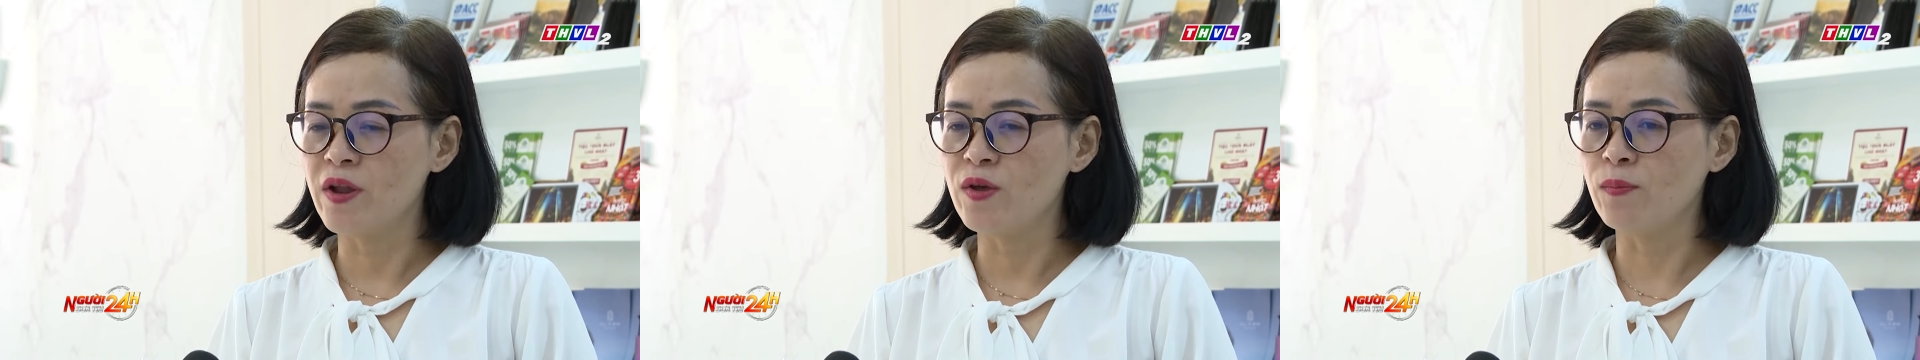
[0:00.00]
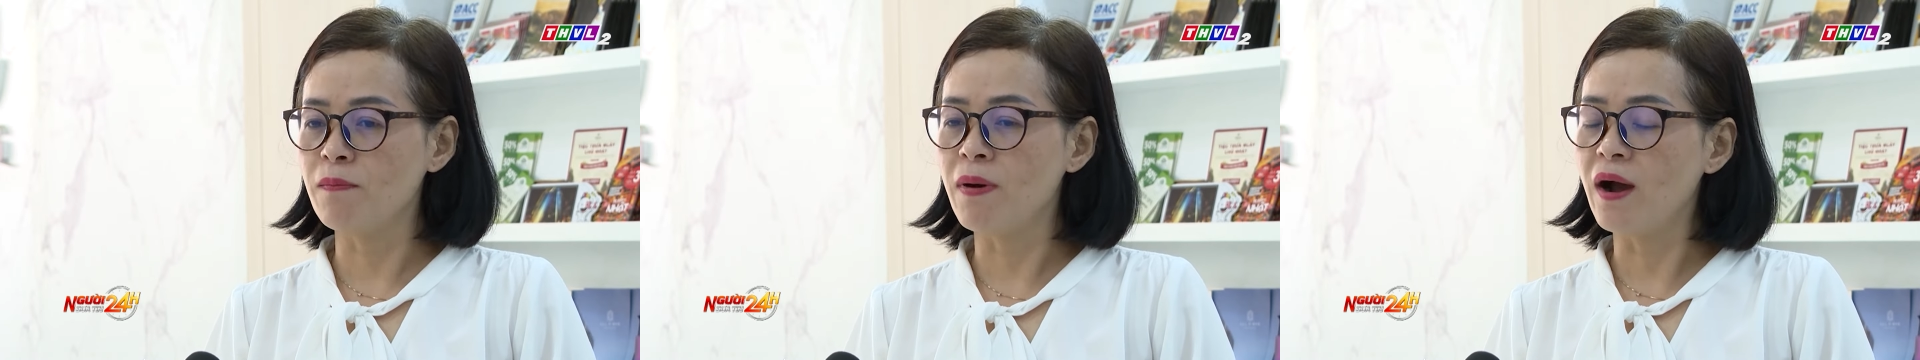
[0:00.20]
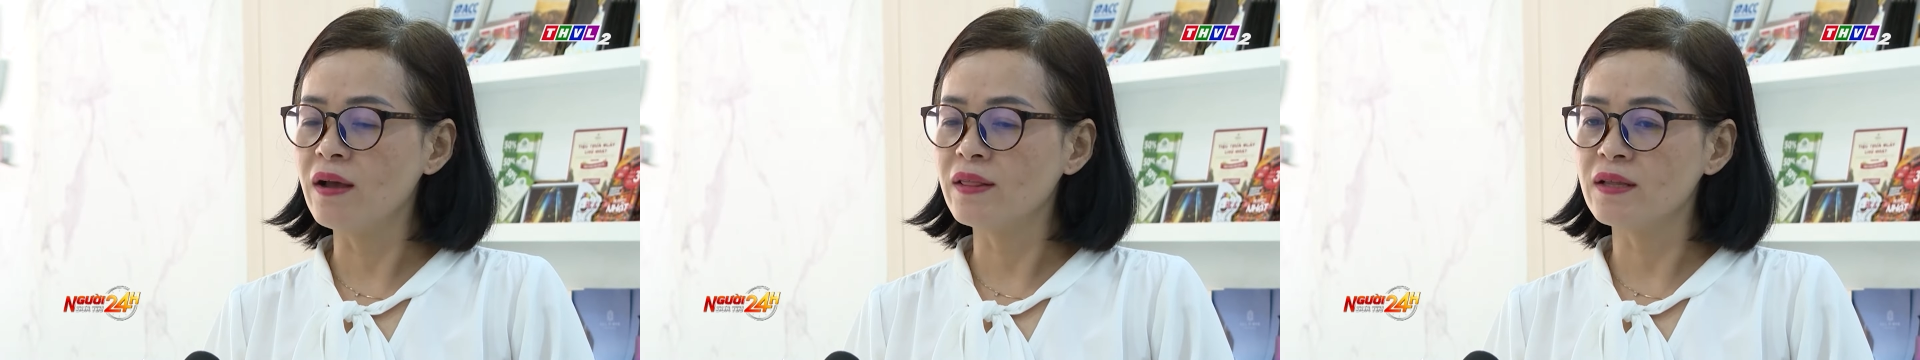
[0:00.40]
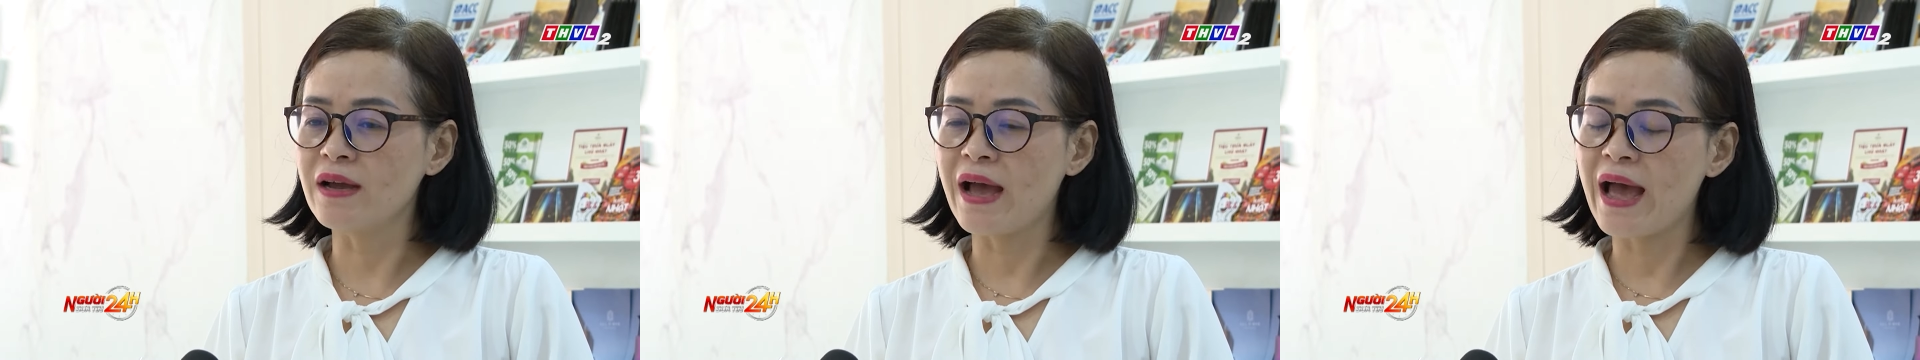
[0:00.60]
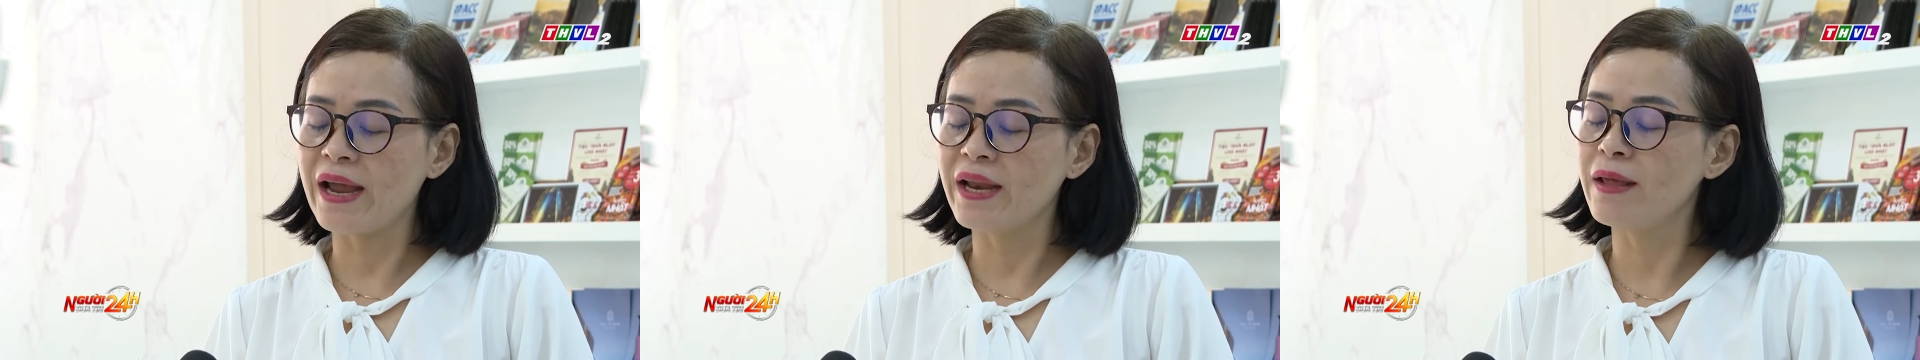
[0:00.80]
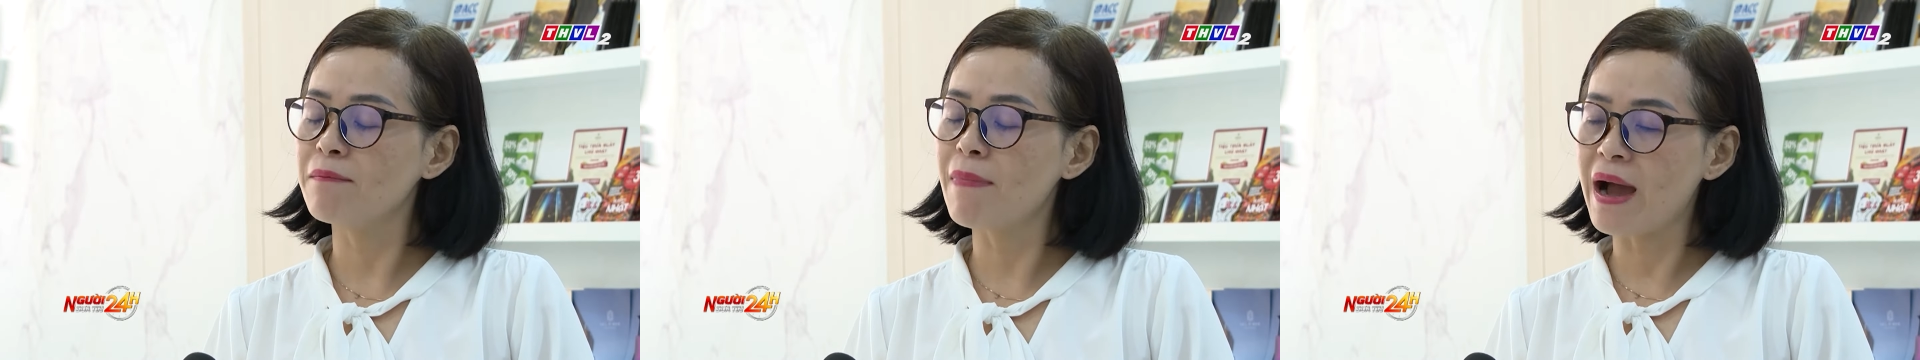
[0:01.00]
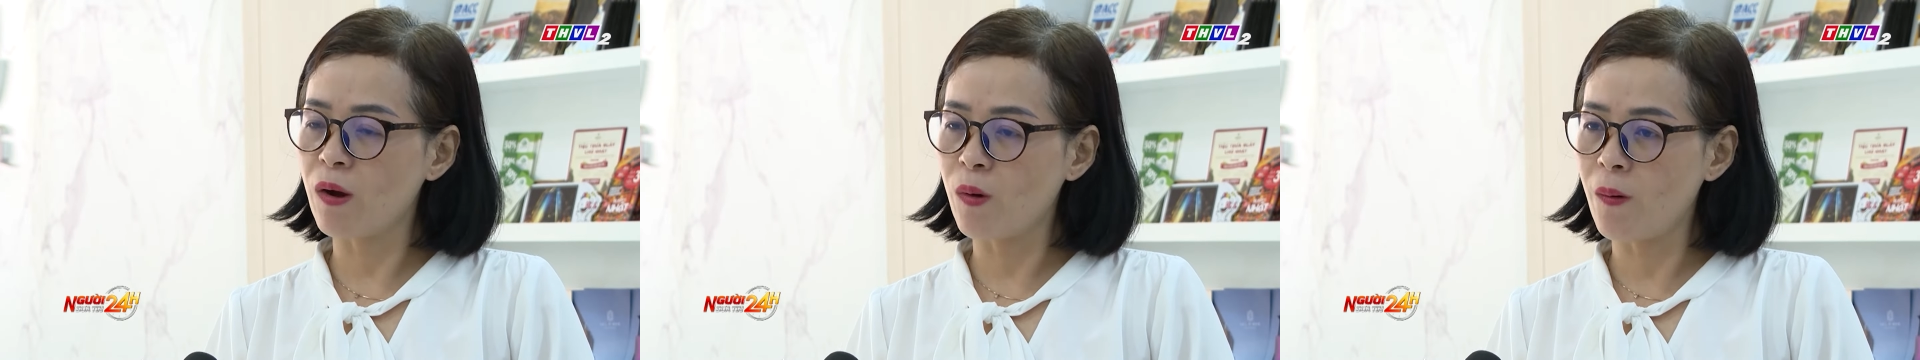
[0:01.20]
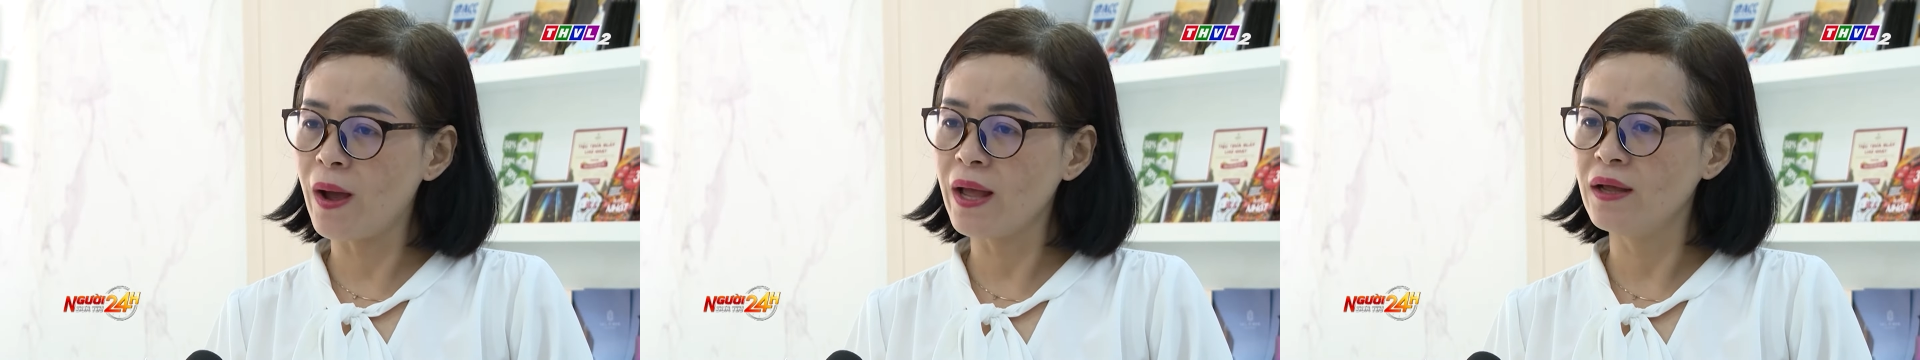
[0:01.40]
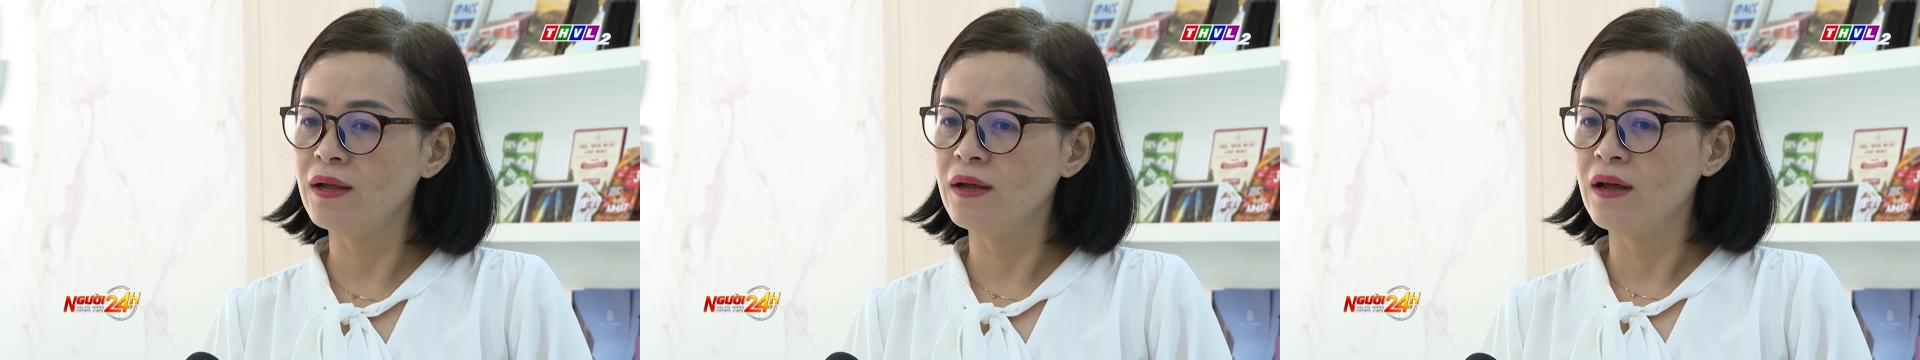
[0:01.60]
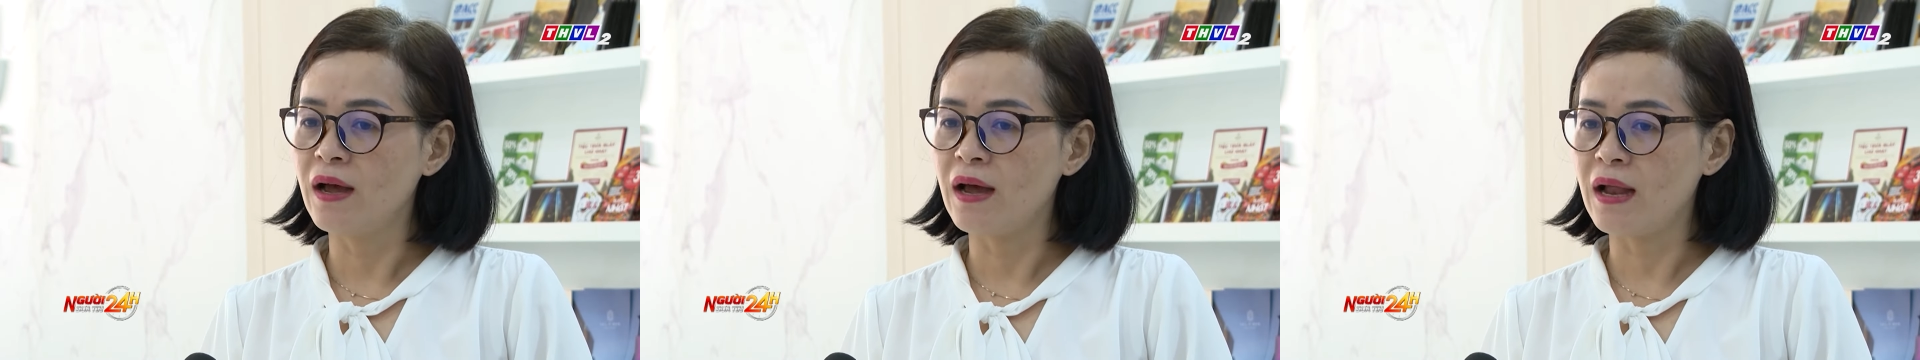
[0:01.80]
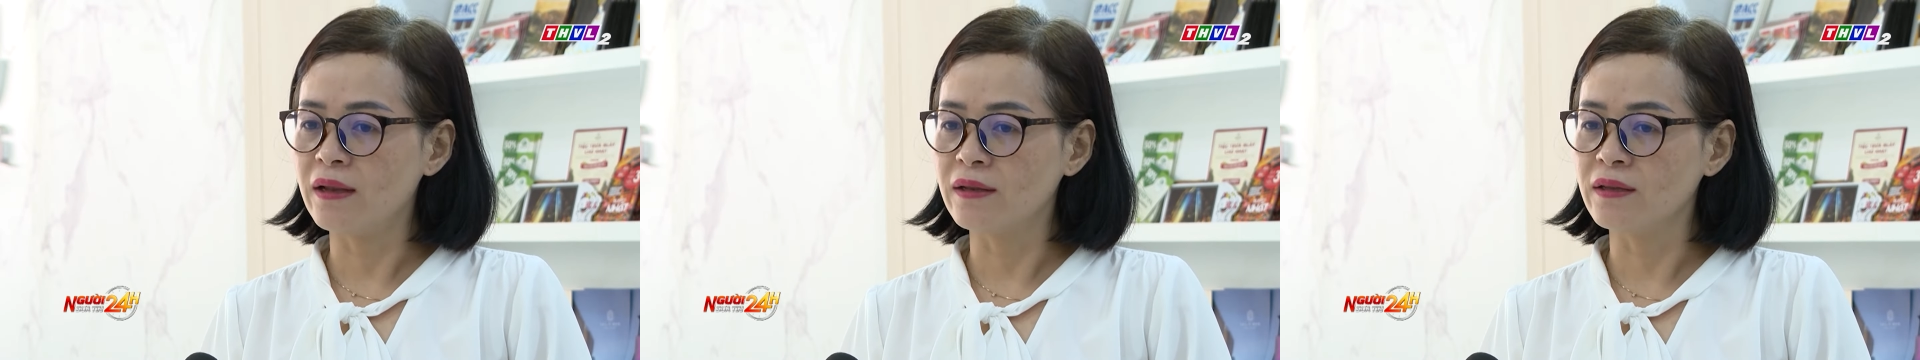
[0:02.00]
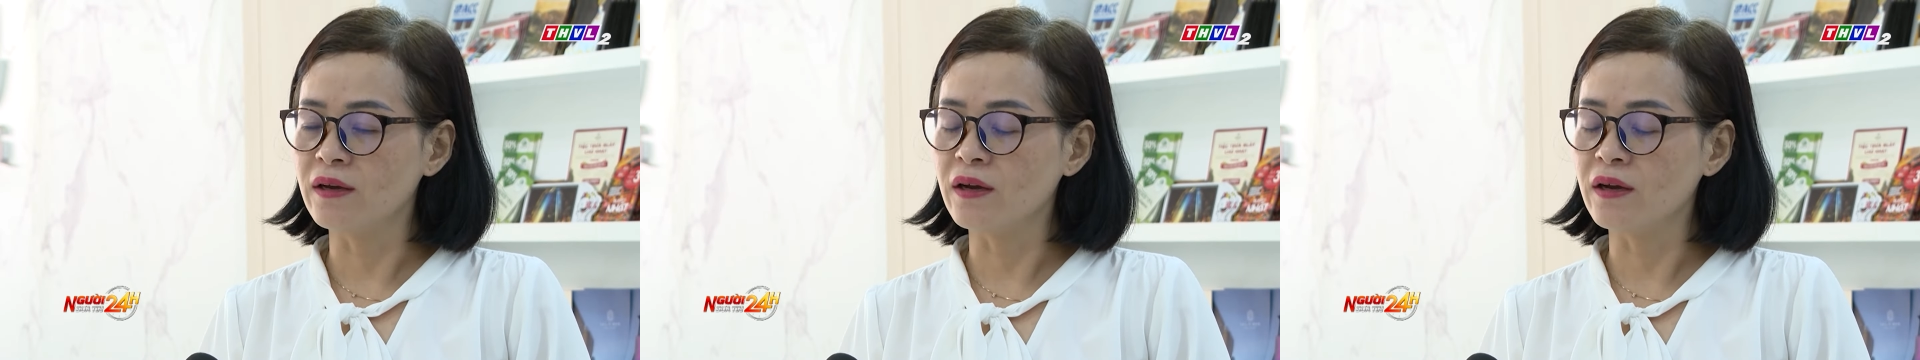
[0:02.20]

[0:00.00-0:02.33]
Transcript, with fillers: đều mở từ 2 đến 3 khóa à,